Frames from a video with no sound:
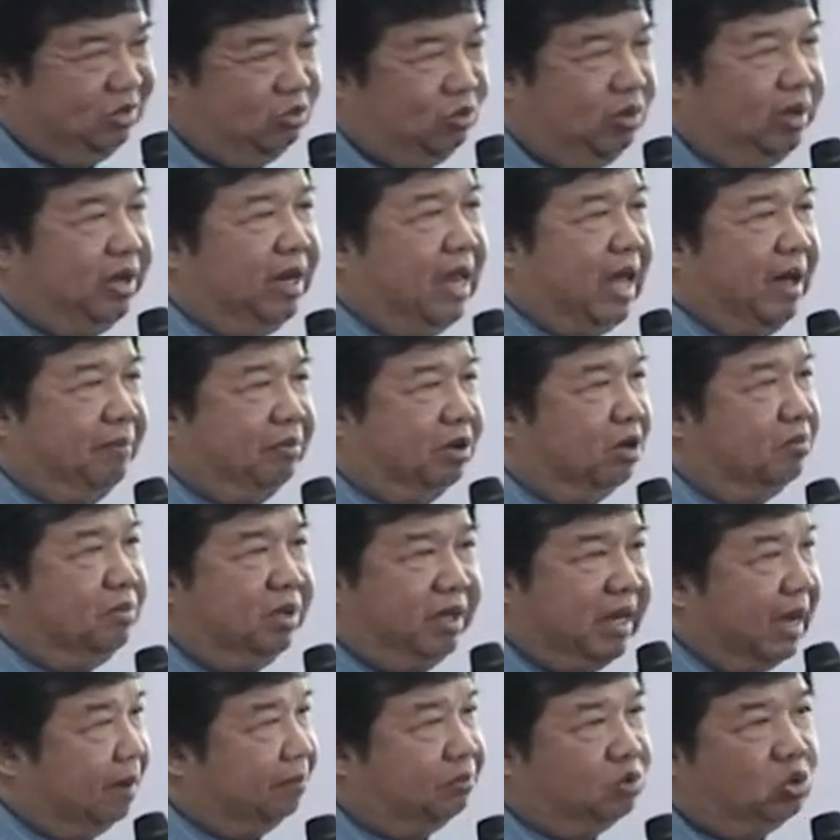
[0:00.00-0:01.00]
เวียดนามก็มี
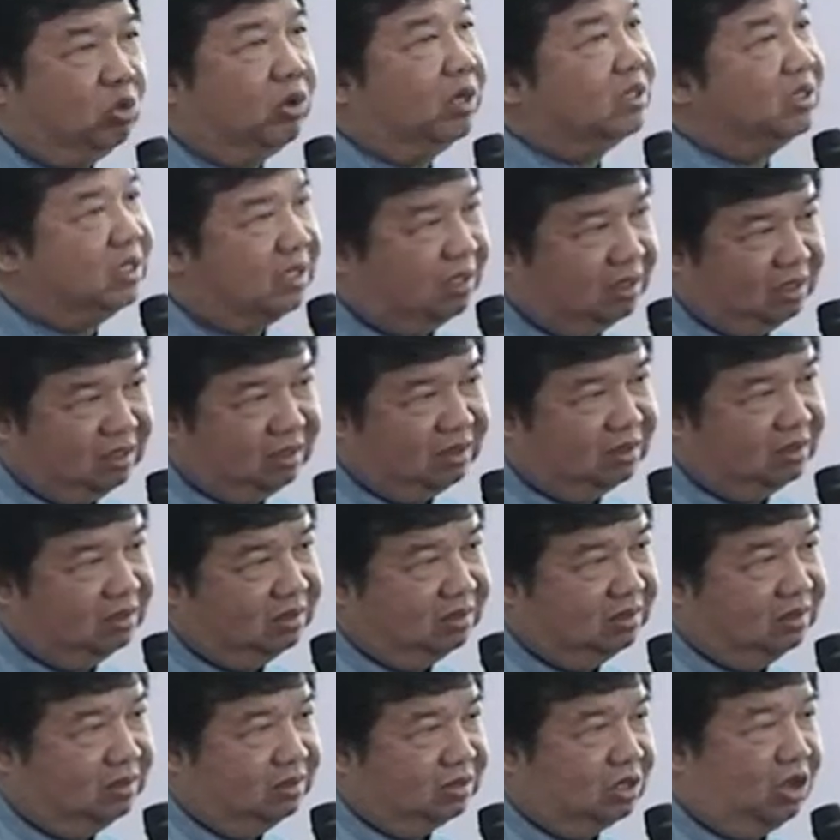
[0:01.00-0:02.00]
ดับทุกอาทิตย์
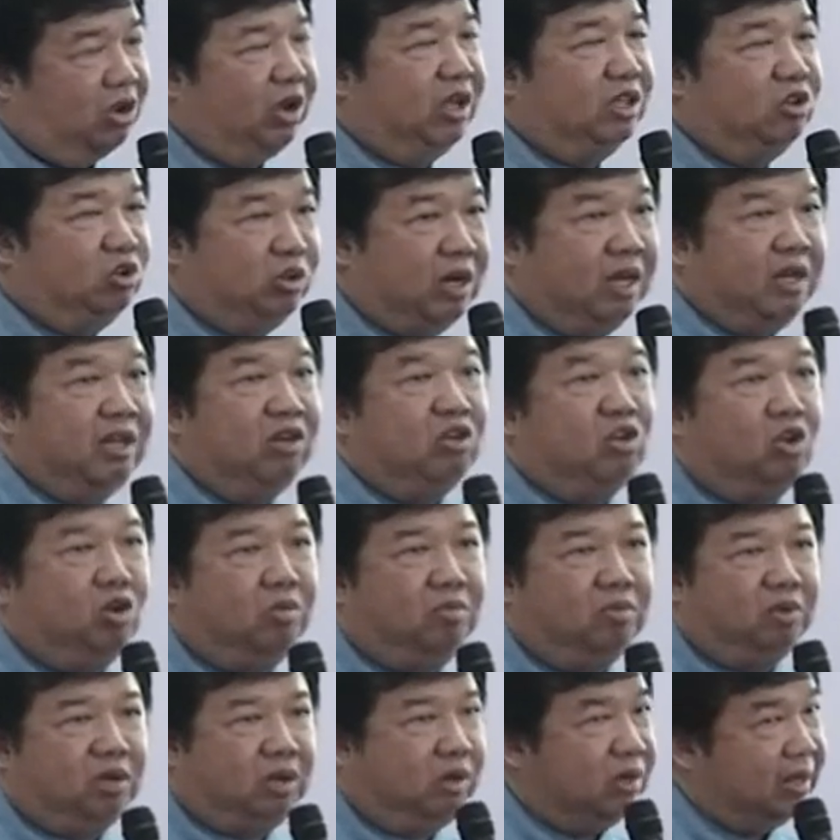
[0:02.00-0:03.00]
ต่อให้อยู่ในนิคม
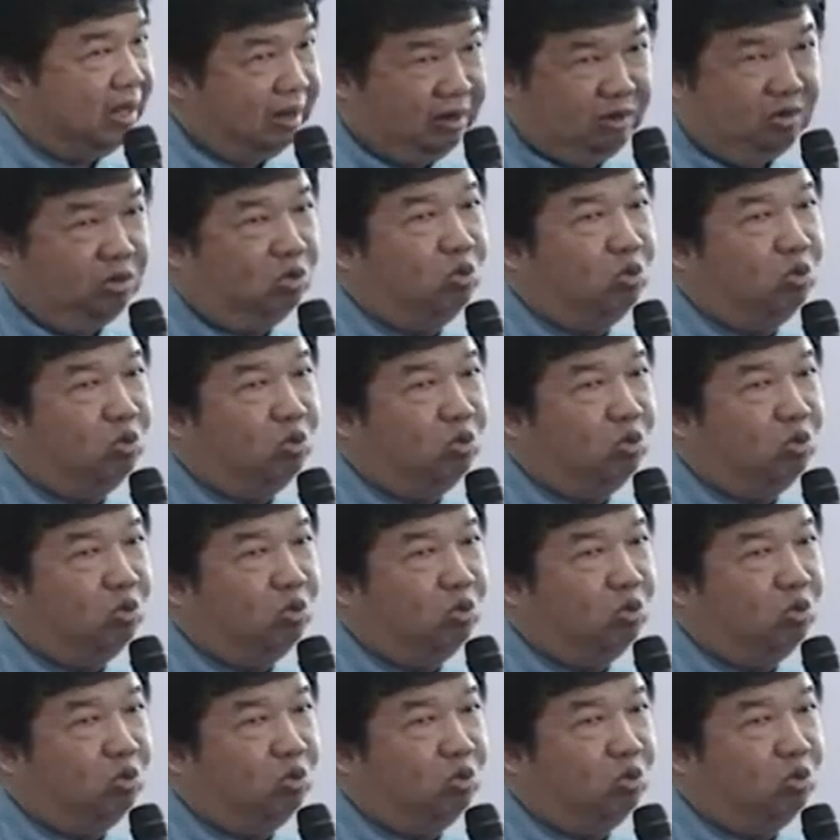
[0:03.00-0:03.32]
ก็ได้